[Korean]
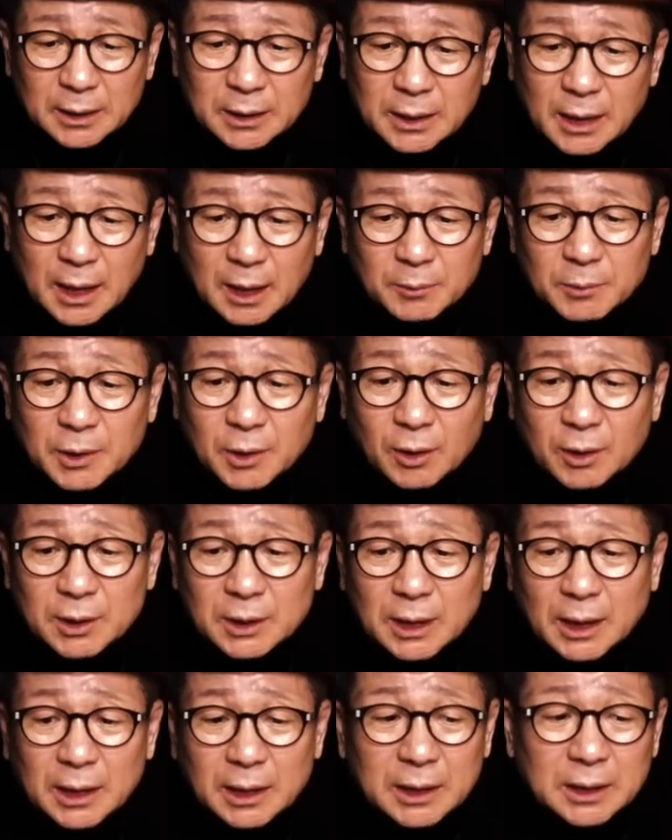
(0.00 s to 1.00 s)
그 사람은 더
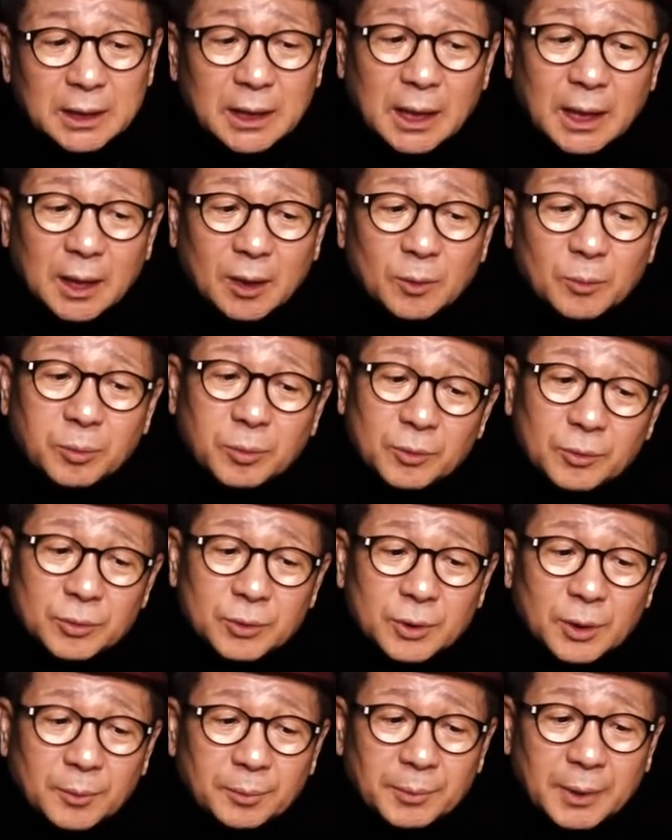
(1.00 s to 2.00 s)
이상 기자라고 부를
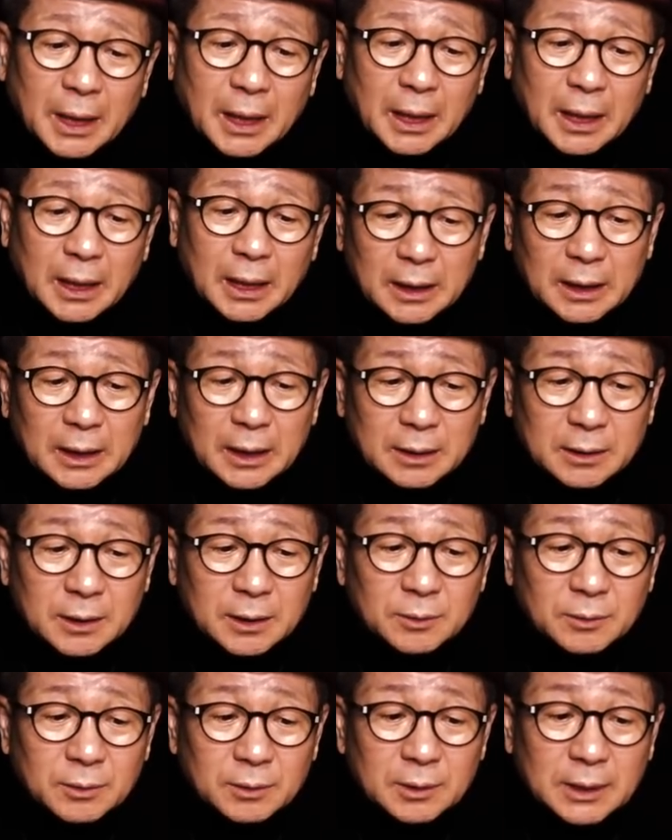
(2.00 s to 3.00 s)
수 없다 예,
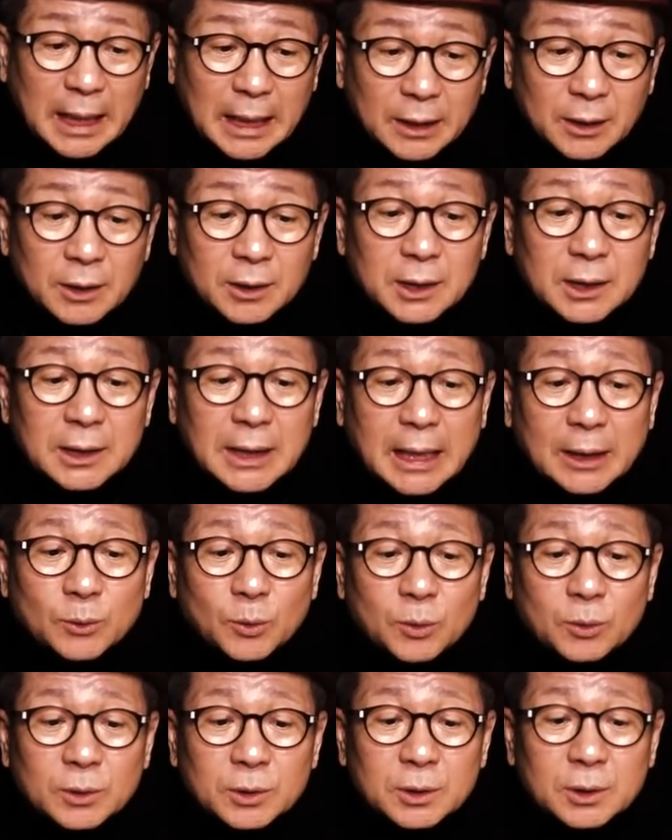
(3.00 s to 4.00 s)
그리고 당연히
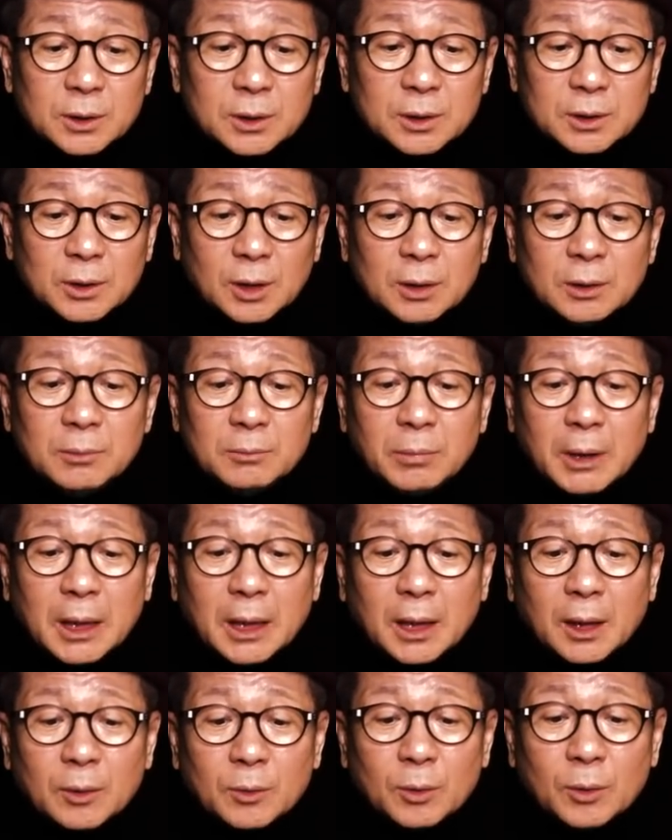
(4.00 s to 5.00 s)
나도 그들을
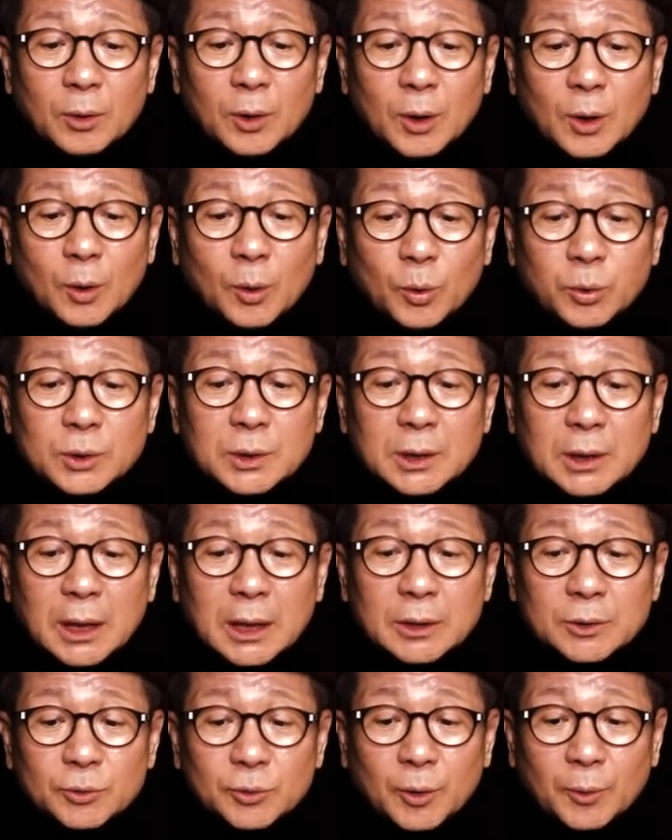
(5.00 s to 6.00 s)
선배라고
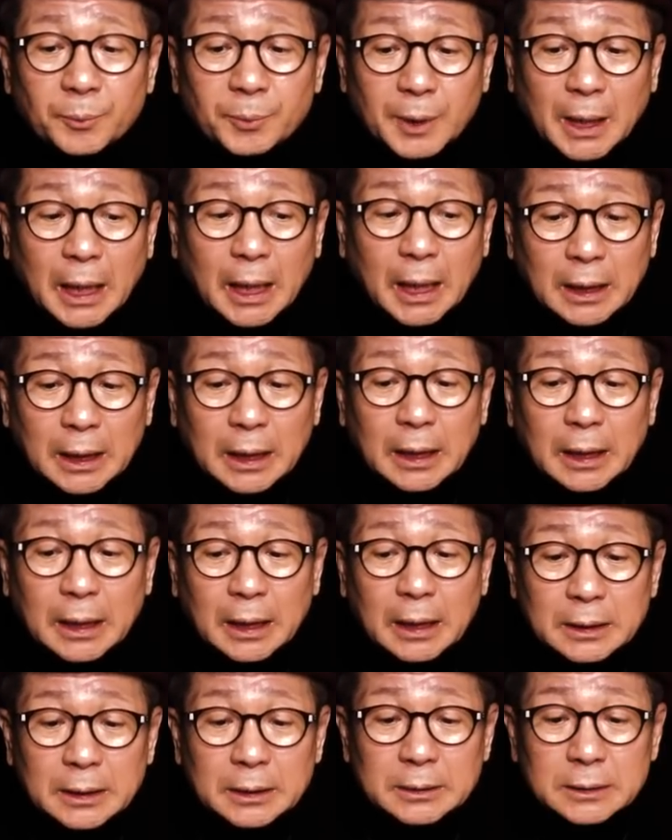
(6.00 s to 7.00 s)
호칭할 수 없다.
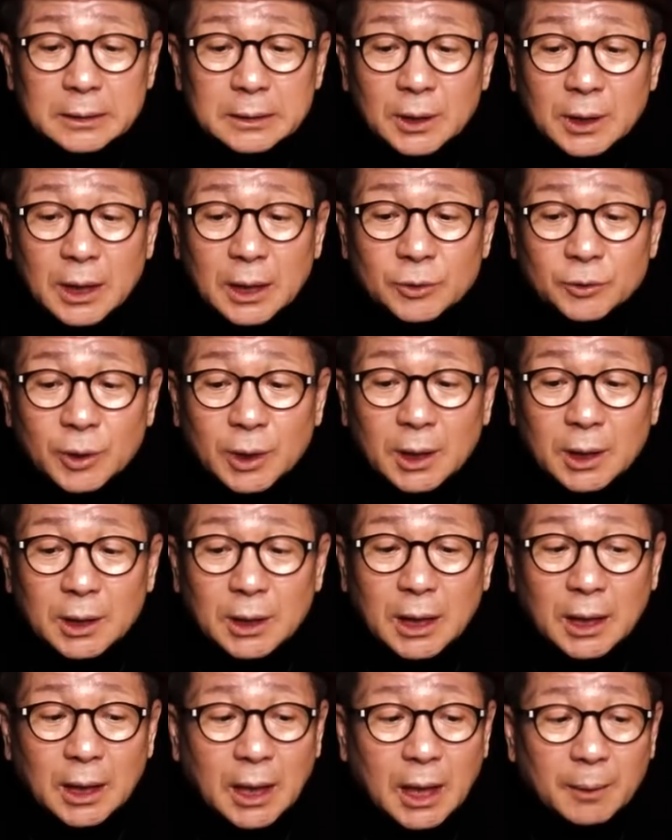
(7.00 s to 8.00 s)
아. 그래서 이래
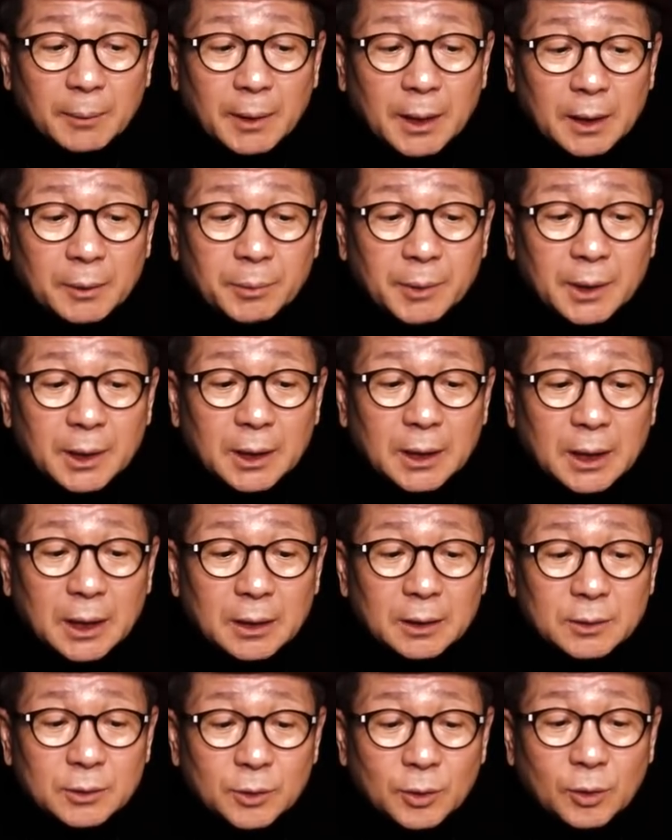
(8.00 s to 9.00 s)
최대 개발
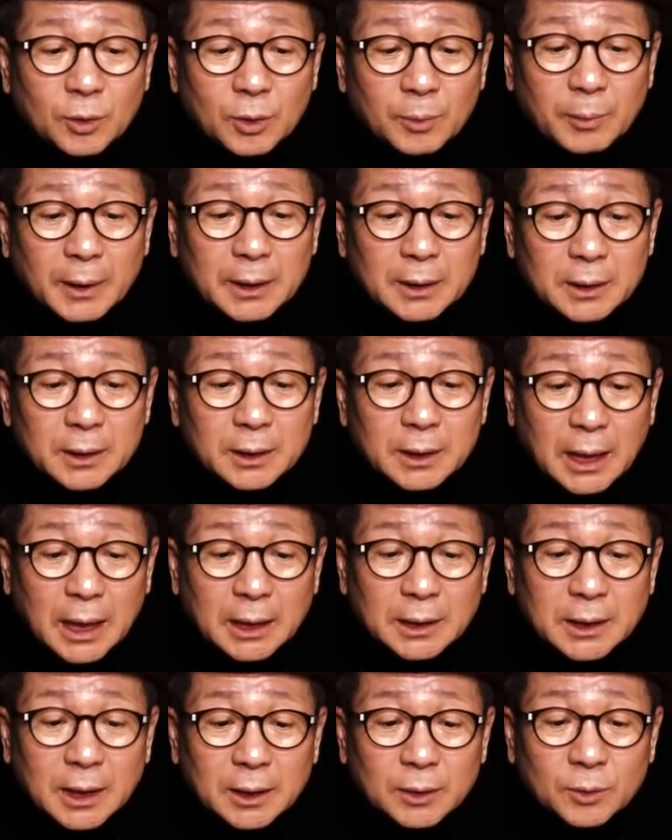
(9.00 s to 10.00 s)
비리라는 의혹을 받는
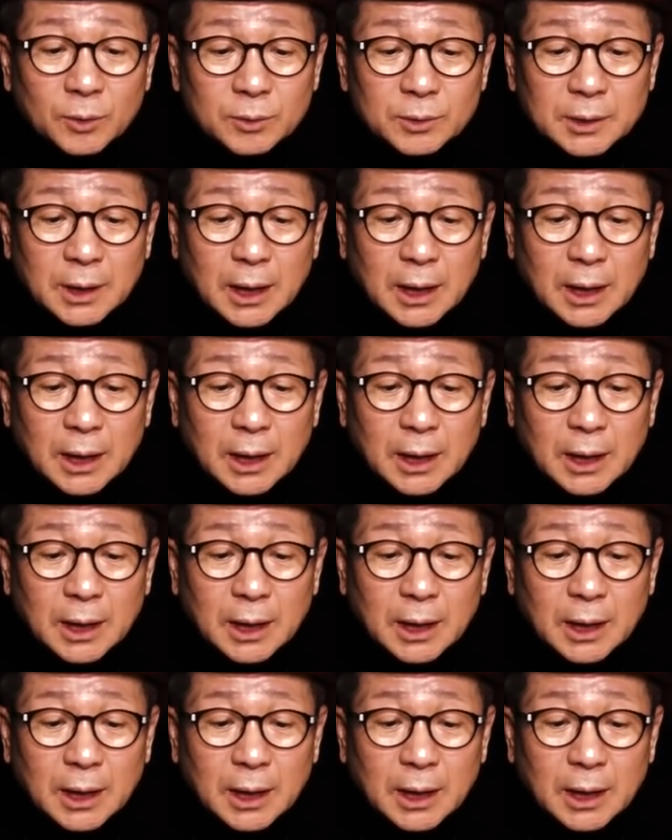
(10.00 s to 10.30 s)
대장동